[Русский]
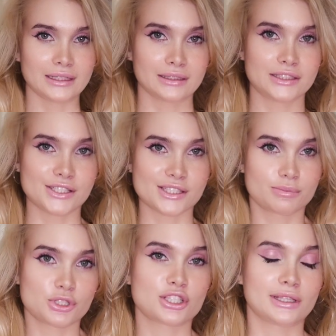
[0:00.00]
Так, сейчас
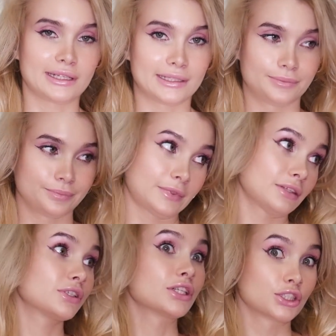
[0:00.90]
я пришла
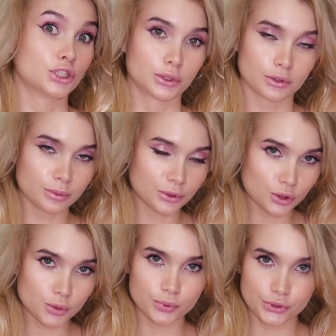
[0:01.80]
в
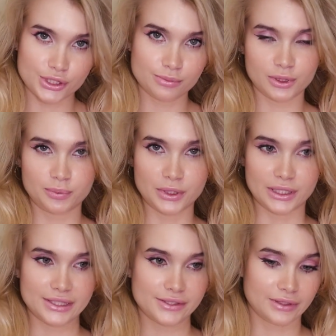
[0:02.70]
гардеробную, будем
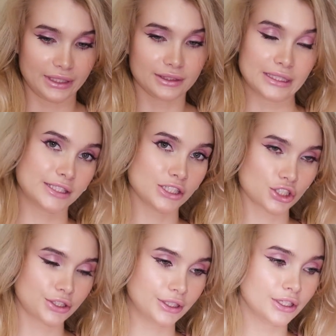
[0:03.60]
подбирать вариант
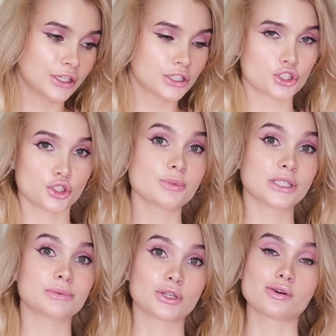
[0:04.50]
одежды, чтобы
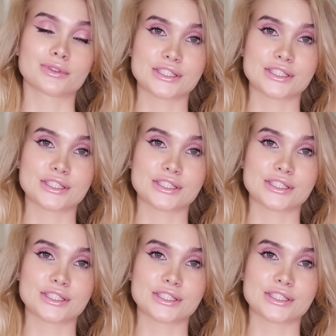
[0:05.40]
нам такого